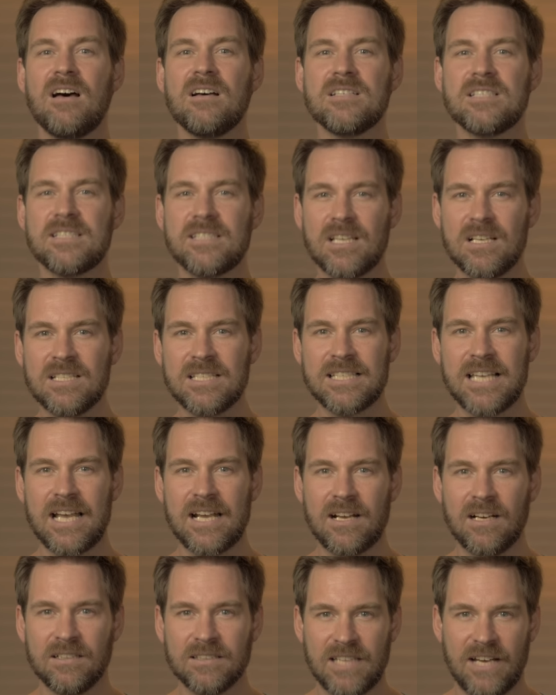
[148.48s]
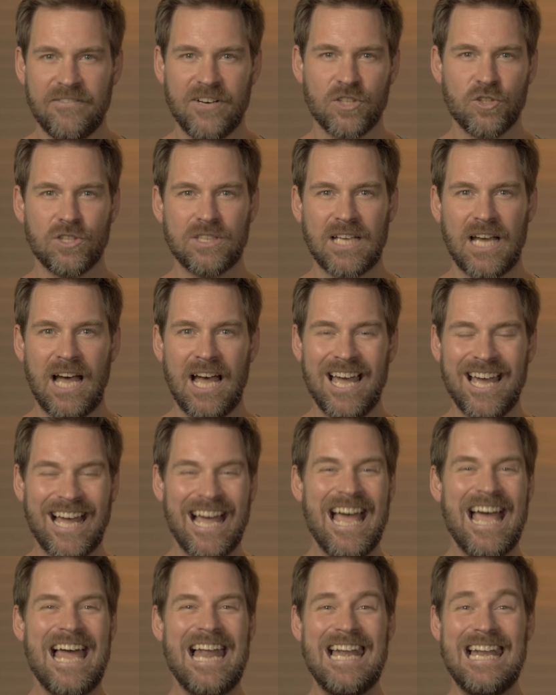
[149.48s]
l'an 150 avant notre ère,
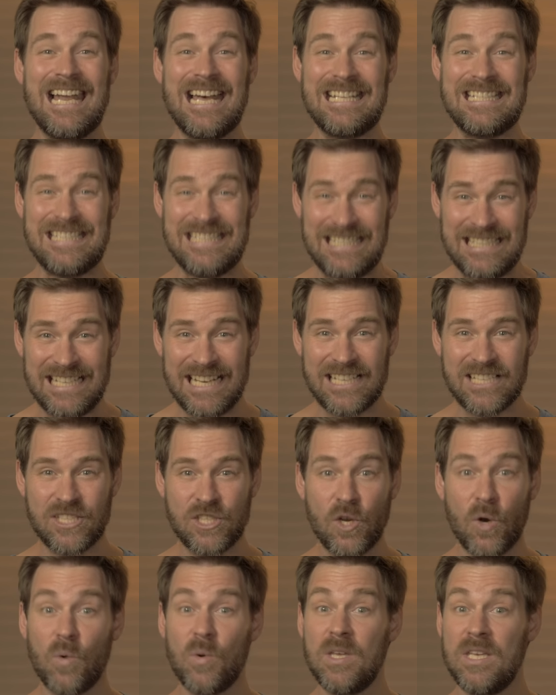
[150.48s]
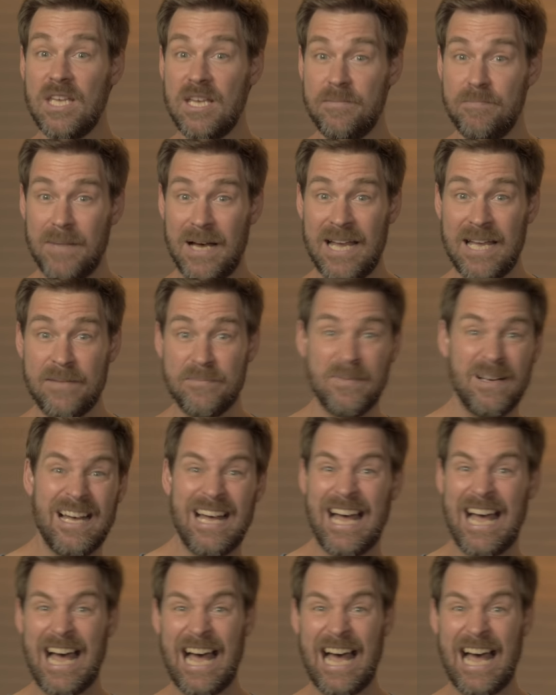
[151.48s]
la dissection y est même